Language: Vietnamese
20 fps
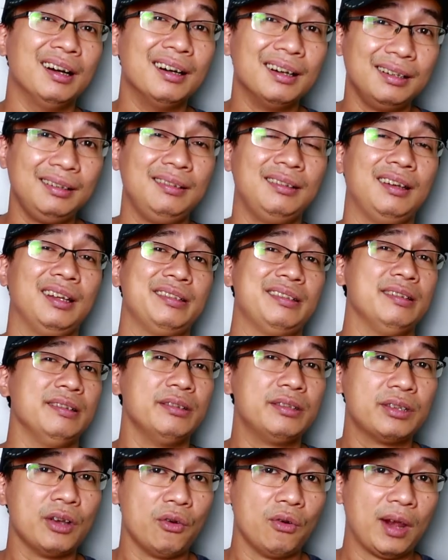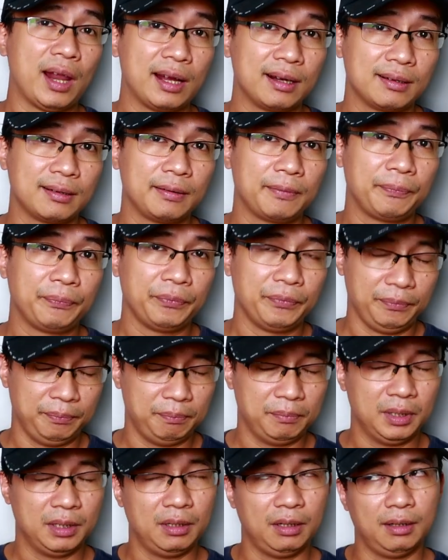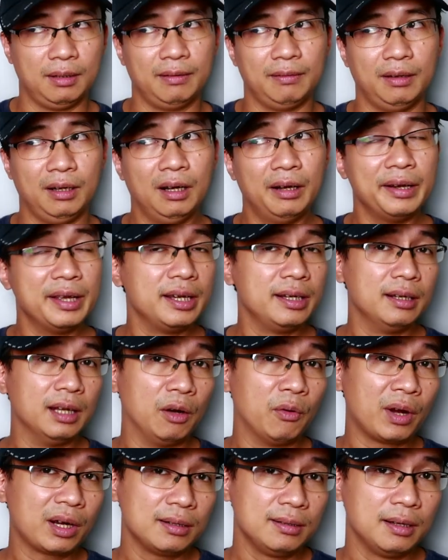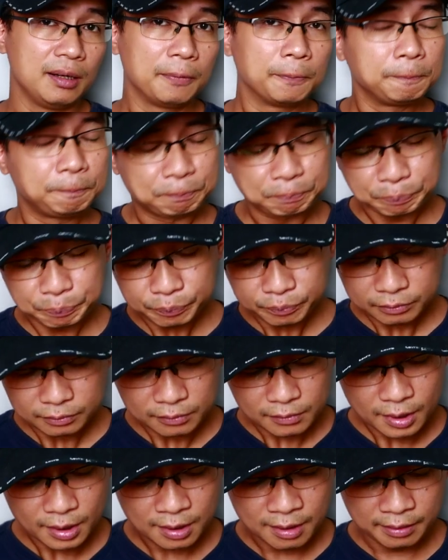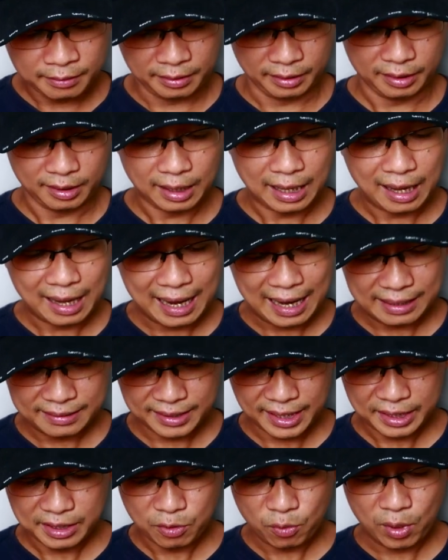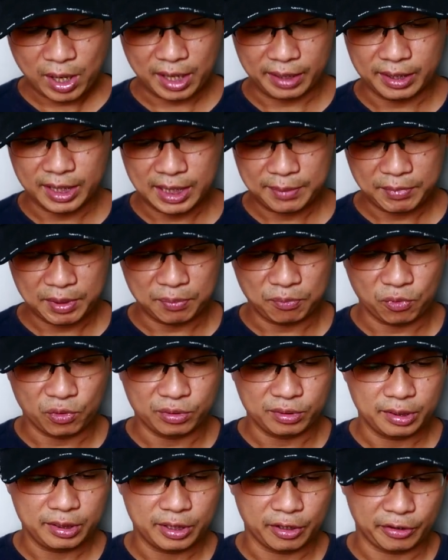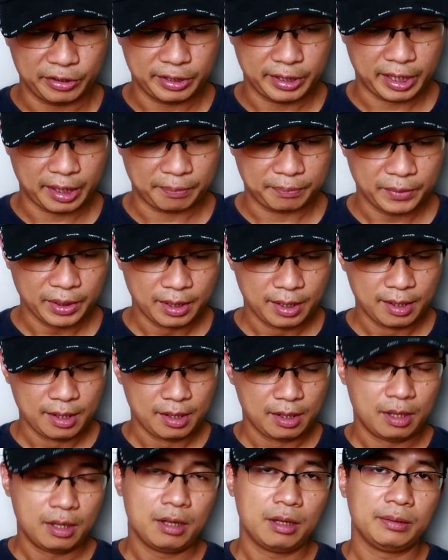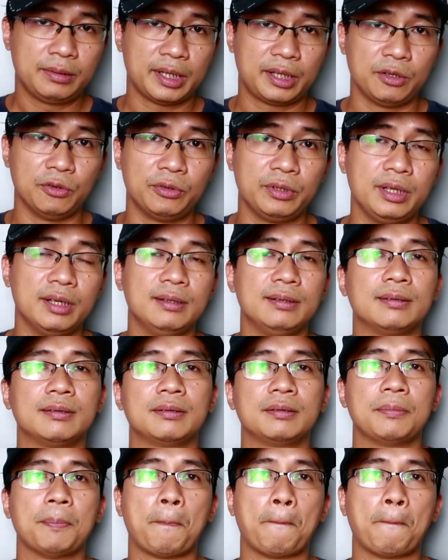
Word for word: hơn là sự sâu lắng mà ở đây là hoắc hương thì hai chai nước hoa ở đây mình muốn giới thiệu anh em chai đầu tiên